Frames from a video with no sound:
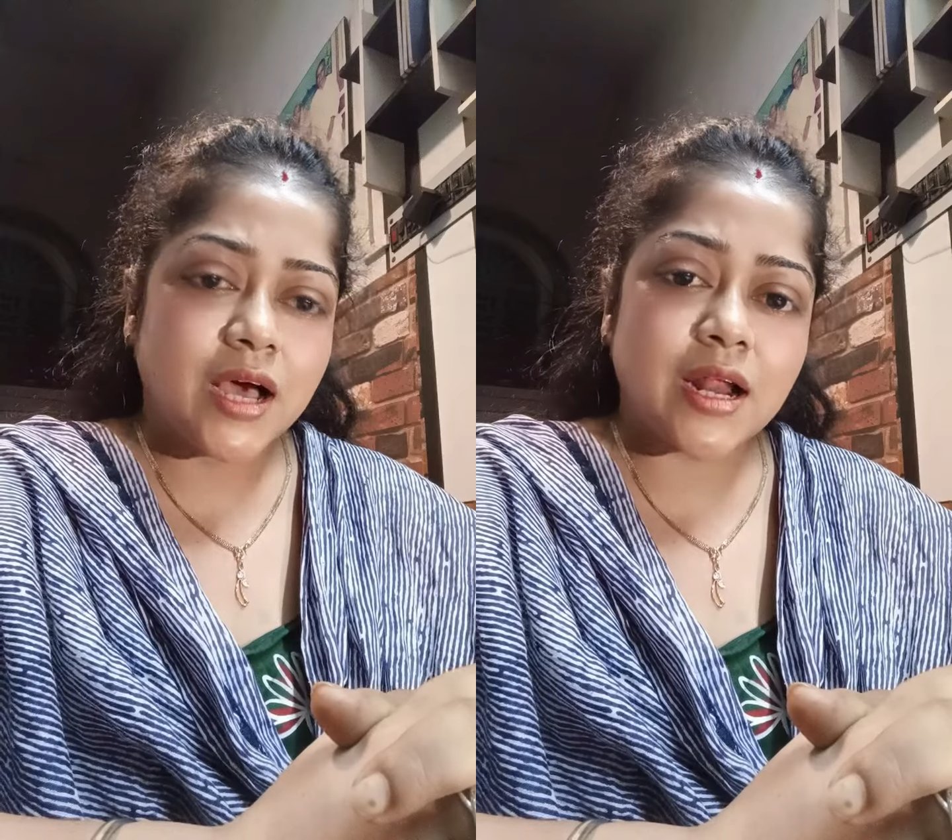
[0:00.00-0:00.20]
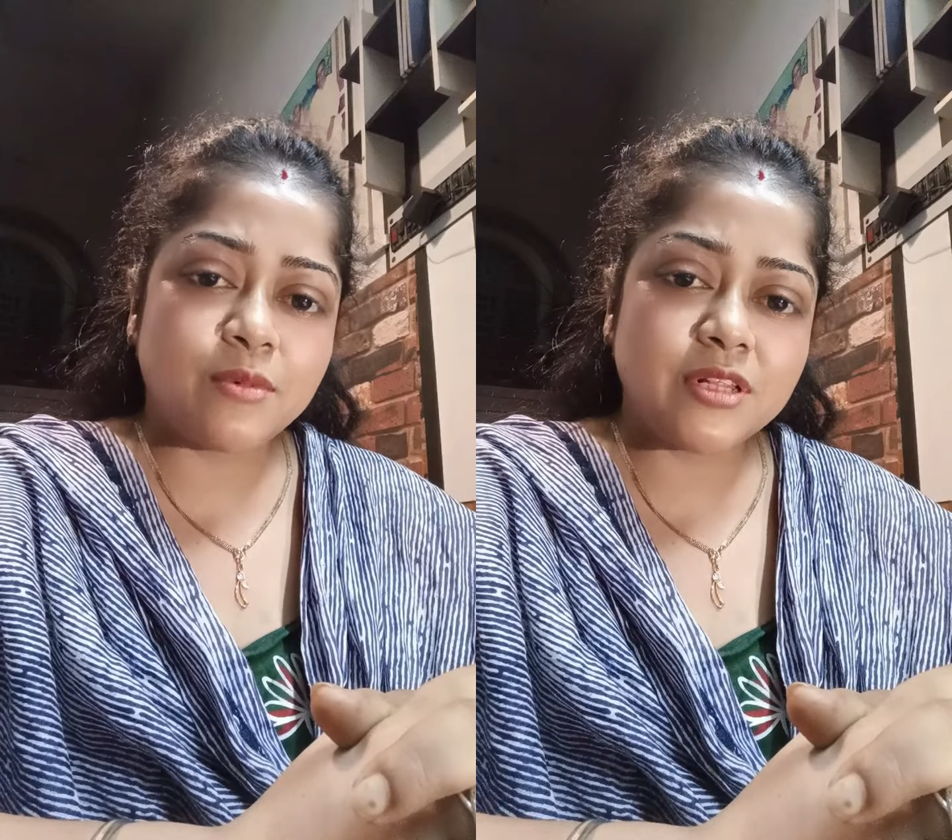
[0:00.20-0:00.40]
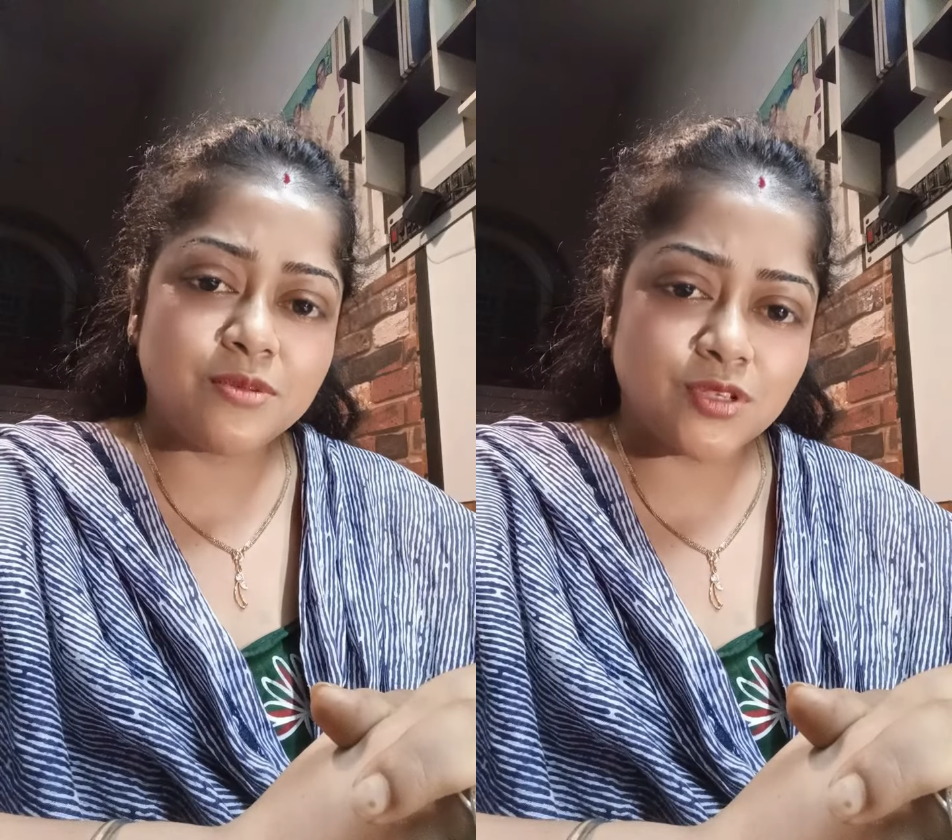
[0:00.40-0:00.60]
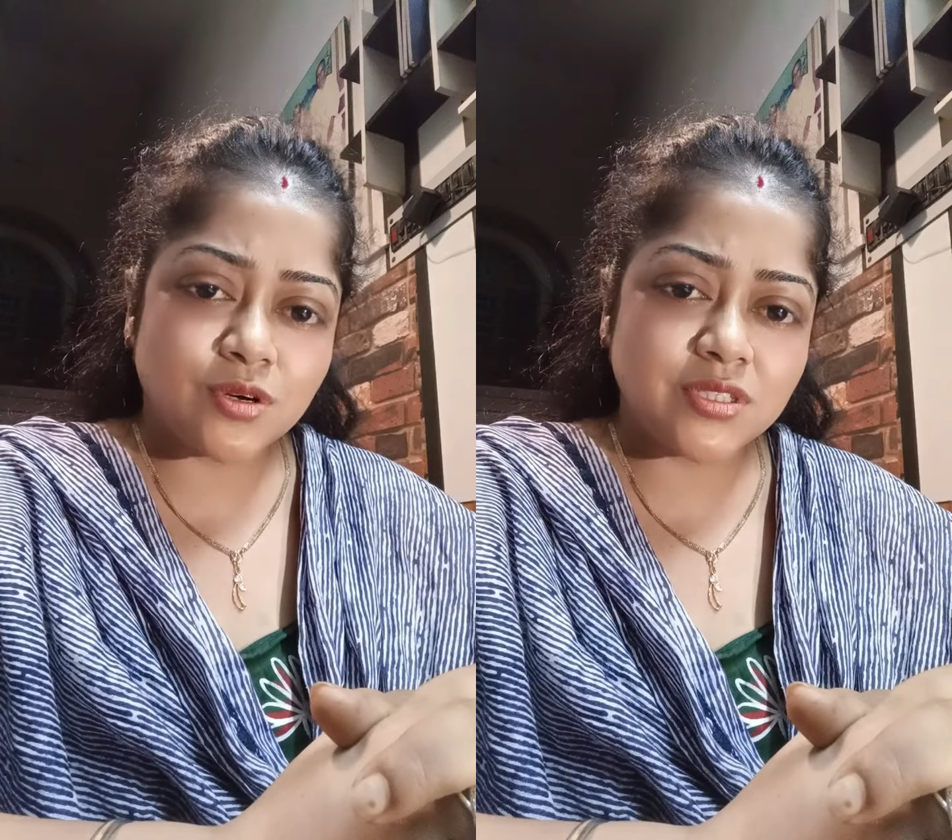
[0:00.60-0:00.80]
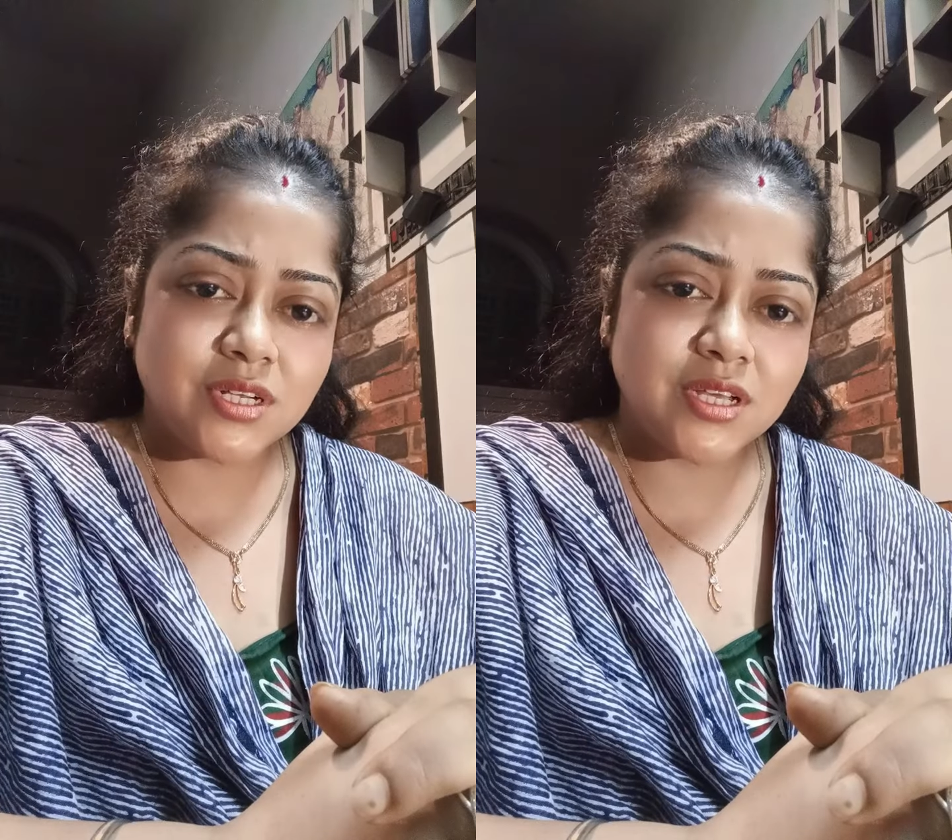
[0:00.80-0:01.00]
আর আমাদের মতো
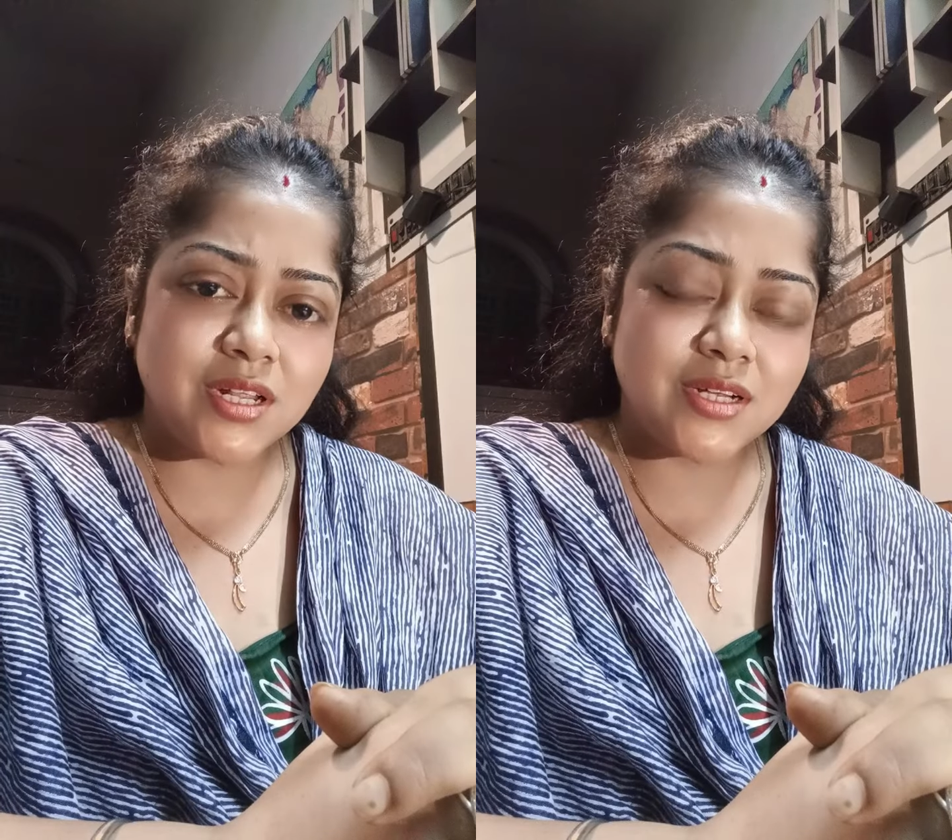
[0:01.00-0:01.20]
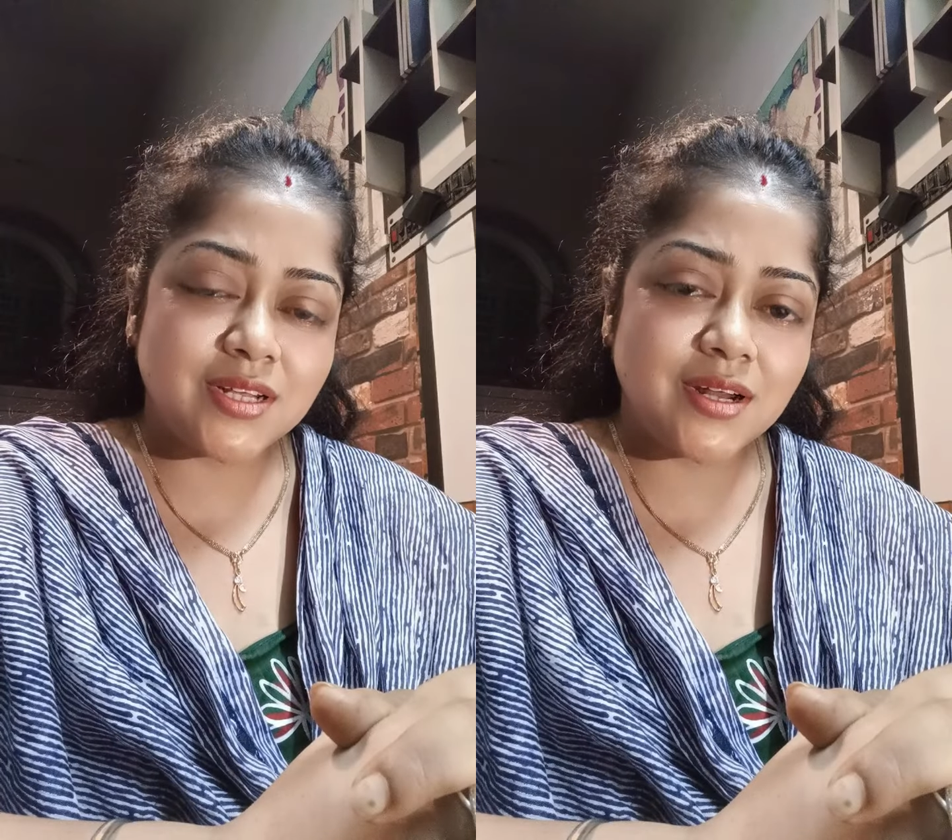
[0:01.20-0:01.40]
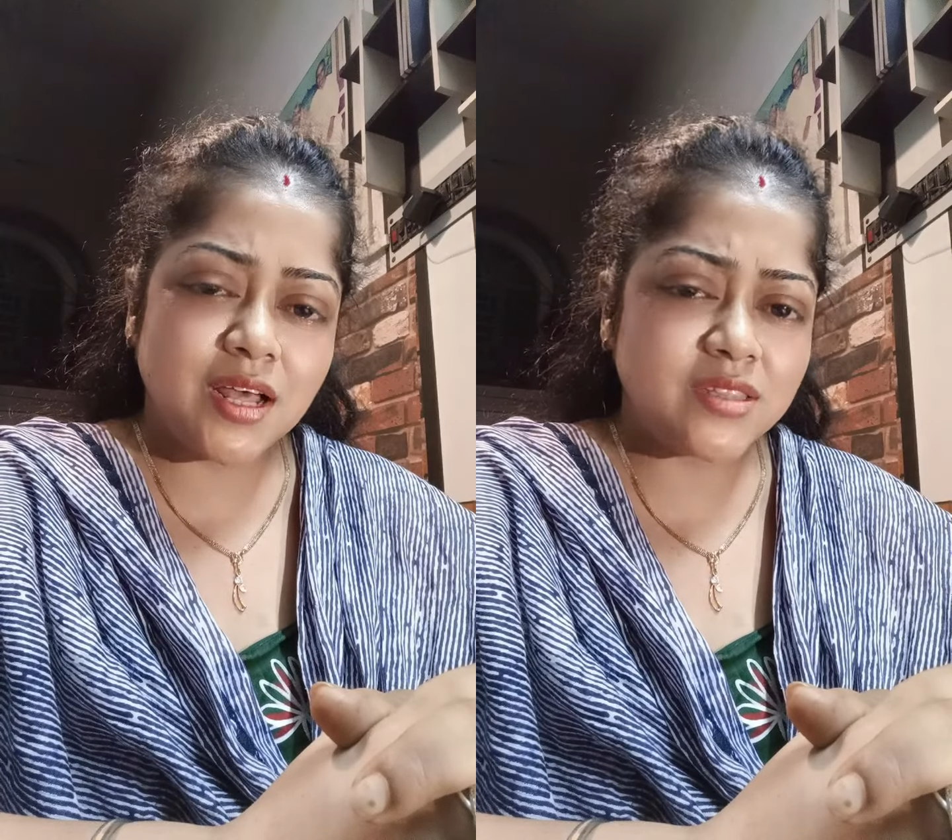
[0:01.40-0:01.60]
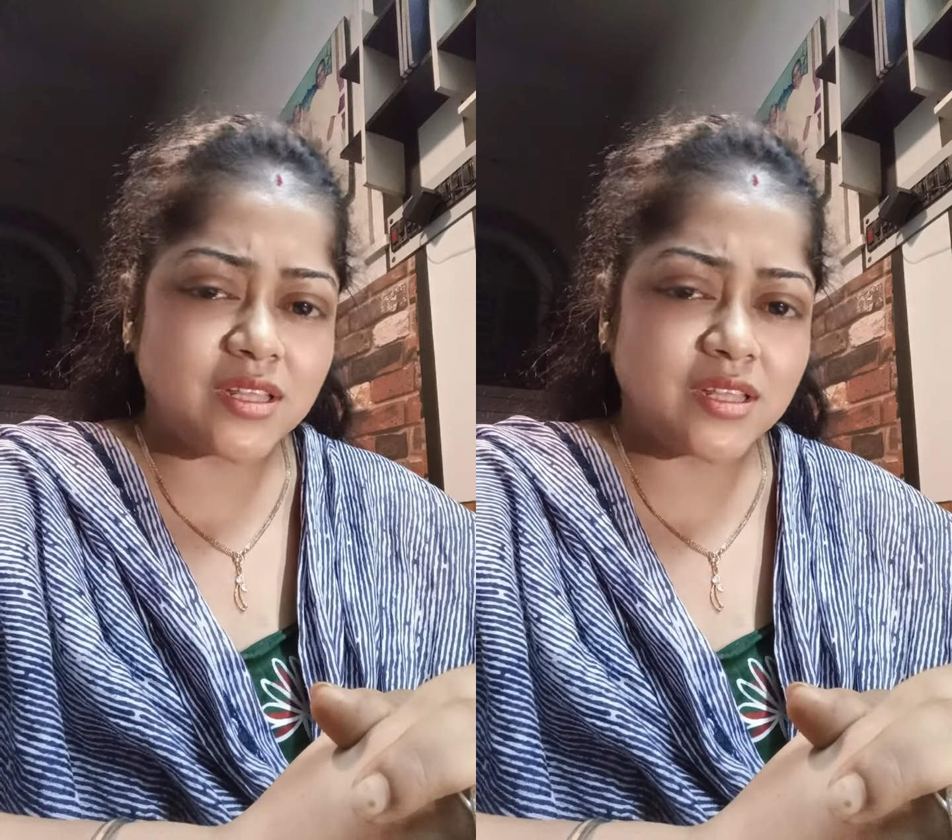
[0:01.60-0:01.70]
কন্টেন্ট ক্রিয়েটাররা